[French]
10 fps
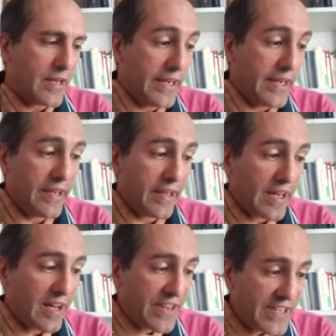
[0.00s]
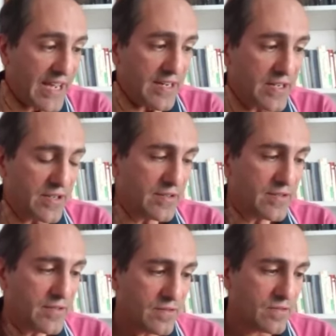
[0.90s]
et Raveillac.
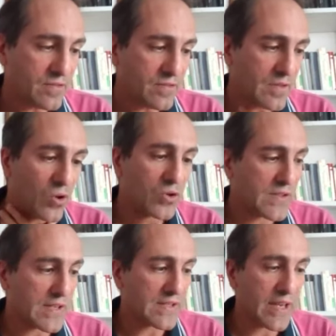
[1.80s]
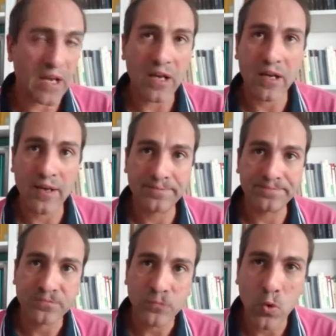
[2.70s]
Donc ça, c'est
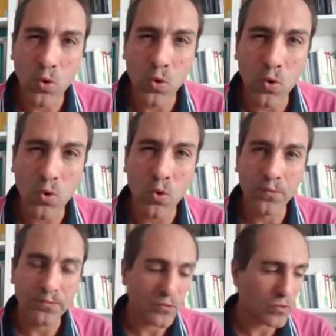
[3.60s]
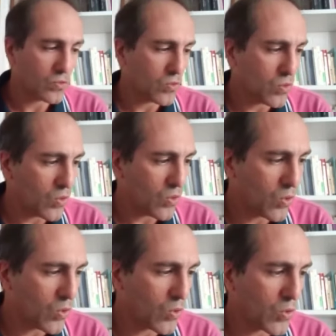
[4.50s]
au,
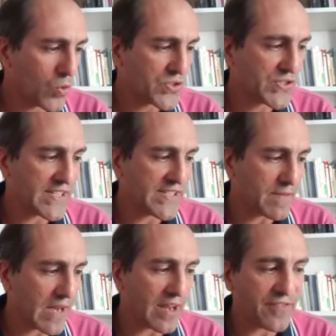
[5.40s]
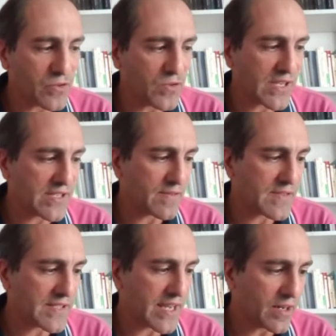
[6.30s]
à la fin du XVIe
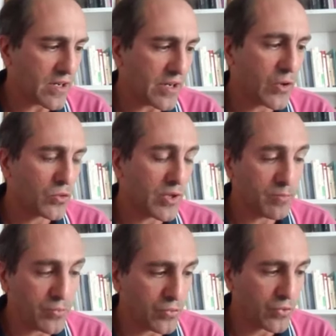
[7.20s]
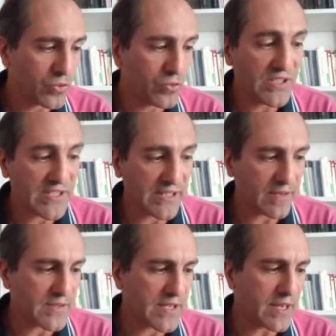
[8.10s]
siècle et au début du
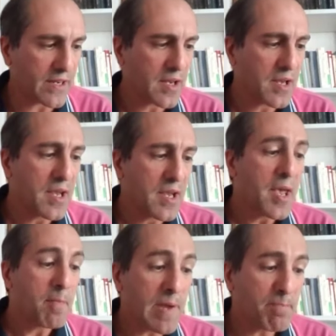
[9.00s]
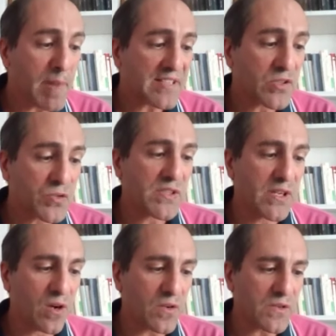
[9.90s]
XVIIe siècle, mais passe sous
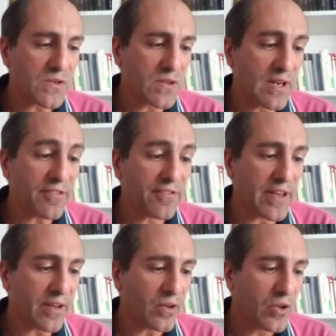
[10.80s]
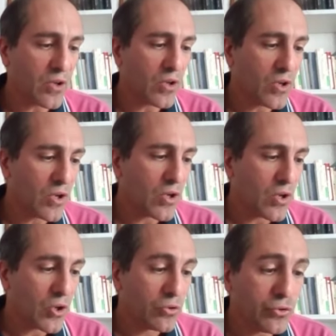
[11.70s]
silence l'affaire
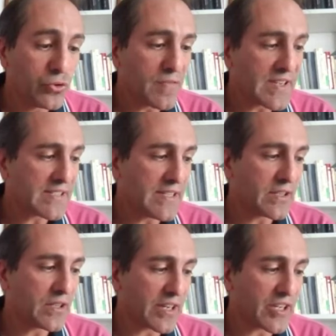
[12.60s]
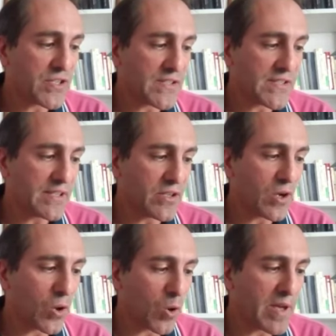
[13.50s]
du domestique régicide
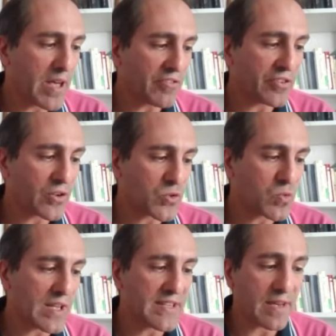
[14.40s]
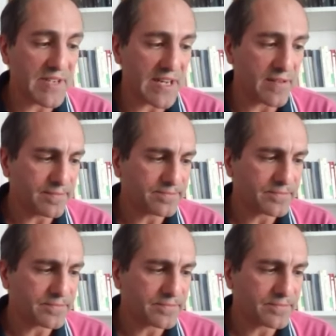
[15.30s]
Robert-François Damien,